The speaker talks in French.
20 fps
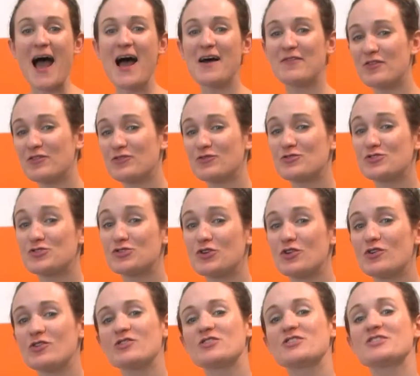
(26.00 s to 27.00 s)
Avant toute
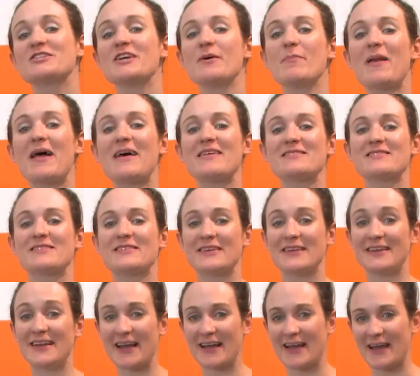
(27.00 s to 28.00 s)
chose, j'ai
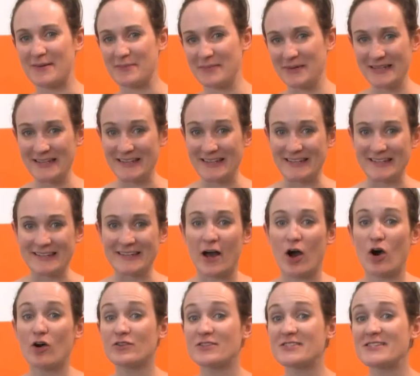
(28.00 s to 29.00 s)
placé la crème liquide
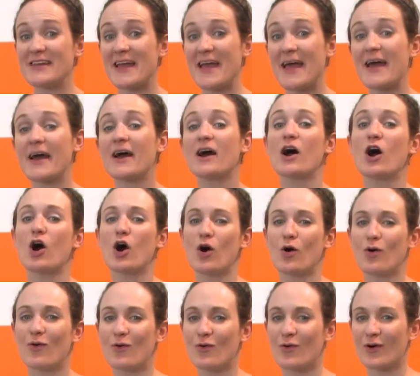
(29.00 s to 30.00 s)
entière
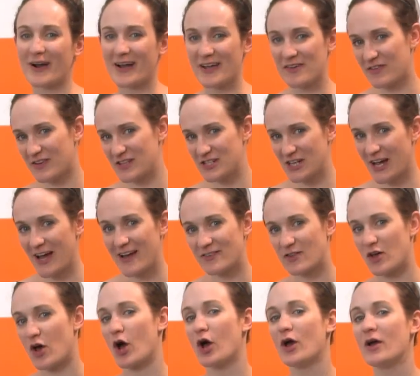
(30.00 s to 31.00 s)
au
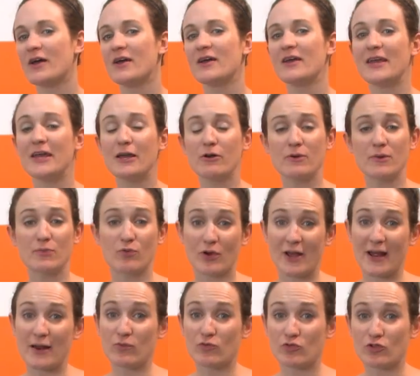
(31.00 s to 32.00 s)
réfrigérateur. Et oui, pour
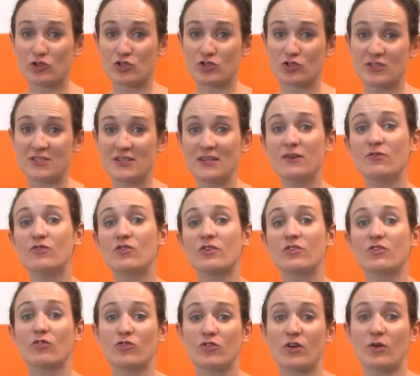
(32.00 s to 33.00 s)
qu'elle monte en chantilly, il faut
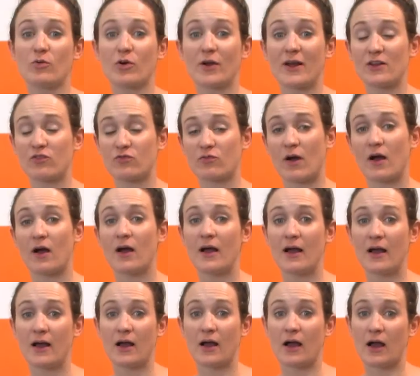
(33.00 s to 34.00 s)
que non seulement qu'elle soit
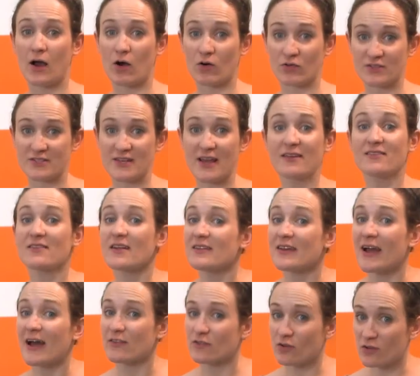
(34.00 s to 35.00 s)
entière,
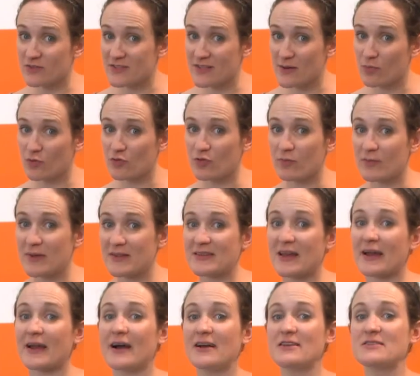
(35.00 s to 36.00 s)
c'est-à-dire à 35% de
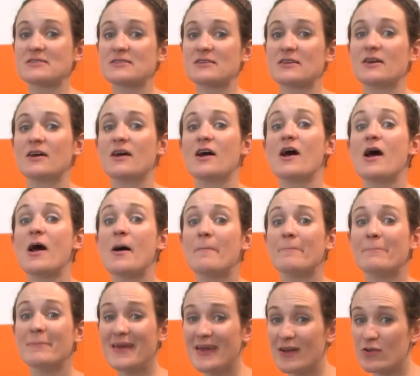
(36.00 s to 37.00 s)
matière grasse,
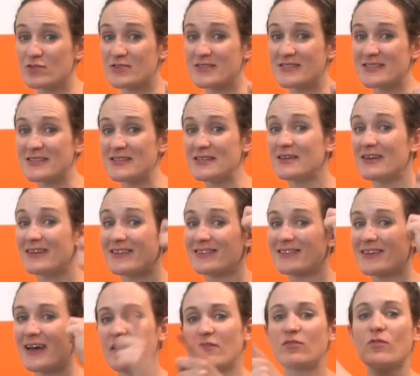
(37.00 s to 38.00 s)
mais aussi
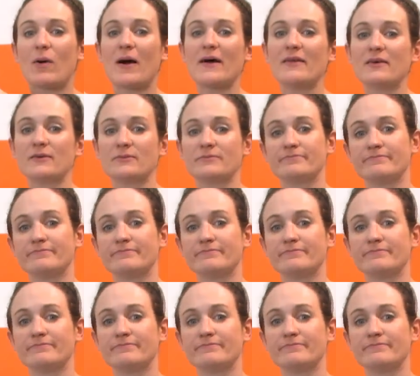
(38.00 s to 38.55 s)
très froide.